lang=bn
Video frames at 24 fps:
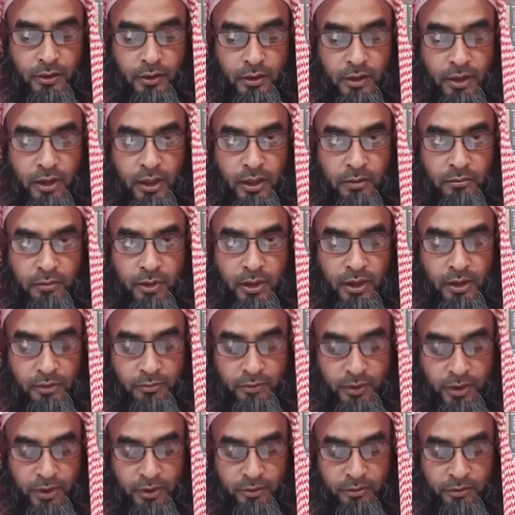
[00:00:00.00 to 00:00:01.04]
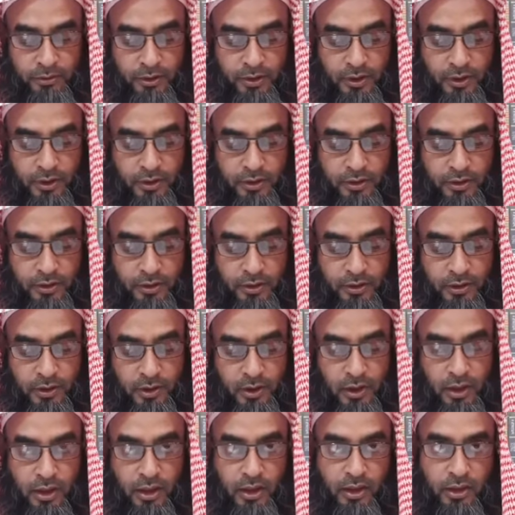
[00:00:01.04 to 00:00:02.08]
না বাড়াবাড়ি করে
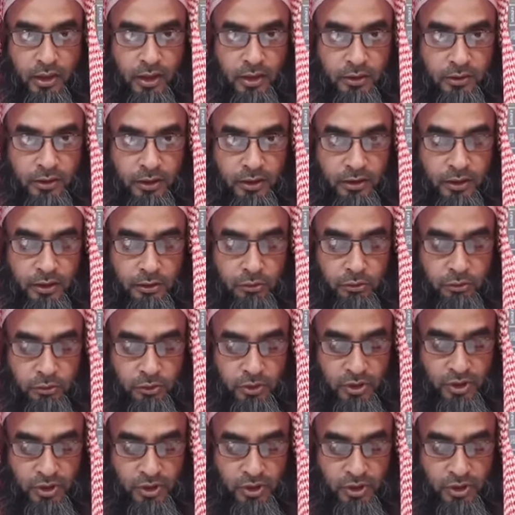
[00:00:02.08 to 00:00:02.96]
আর না তাতে ত্রুটি